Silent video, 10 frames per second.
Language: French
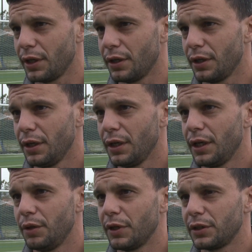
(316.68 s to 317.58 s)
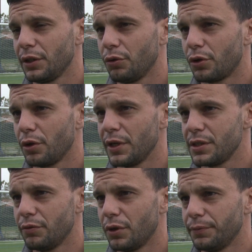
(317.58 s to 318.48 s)
et, et de maintenir le club à
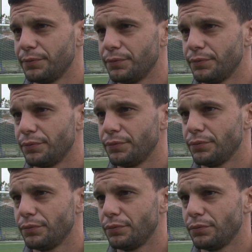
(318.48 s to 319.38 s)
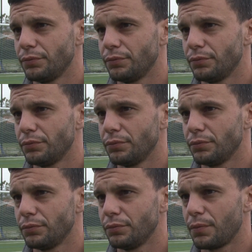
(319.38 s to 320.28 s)
ce niveau-là. Possibilité
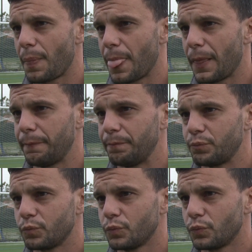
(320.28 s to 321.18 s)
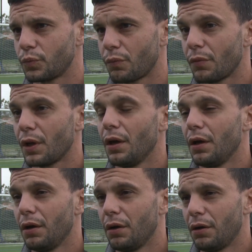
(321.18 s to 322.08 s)
d'atteindre les playoffs du coup
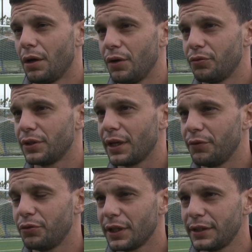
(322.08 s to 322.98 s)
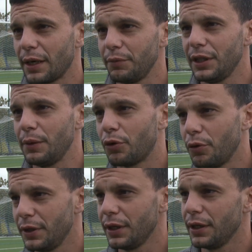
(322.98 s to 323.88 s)
il, faudrait, il faudrait terminer
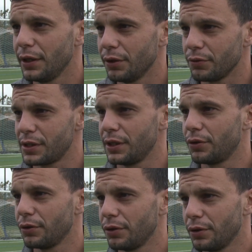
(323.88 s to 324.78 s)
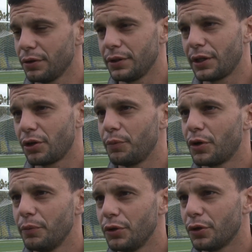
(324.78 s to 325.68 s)
premier. On sait que des clubs
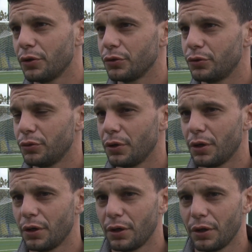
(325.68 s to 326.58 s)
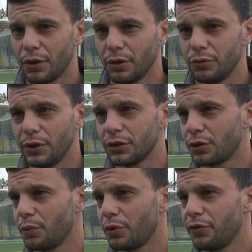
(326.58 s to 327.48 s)
comme Nantes ou, euh, ou les
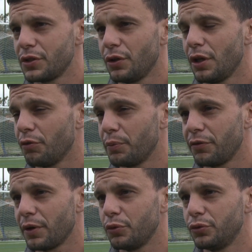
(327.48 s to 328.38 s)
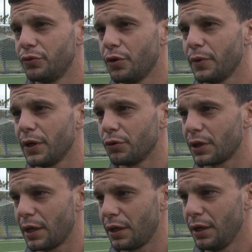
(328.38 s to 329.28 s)
autres clubs professionnels vont pas faire beaucoup de faux pas.
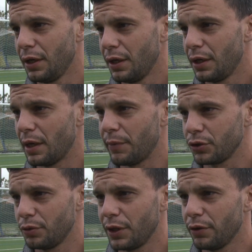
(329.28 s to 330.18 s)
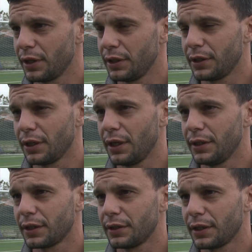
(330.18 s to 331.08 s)
Donc la, marge de manœuvre, elle, est,
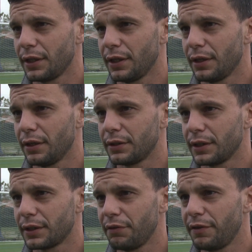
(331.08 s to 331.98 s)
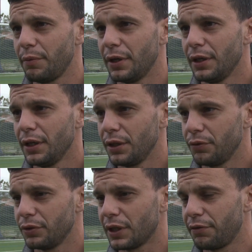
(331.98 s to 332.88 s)
très, très, euh, très, très, faible.
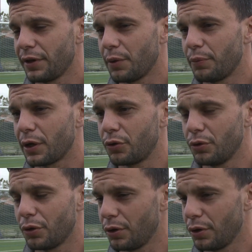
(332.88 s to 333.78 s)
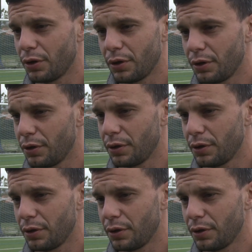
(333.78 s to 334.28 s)
Il faudra faire un parcours euh,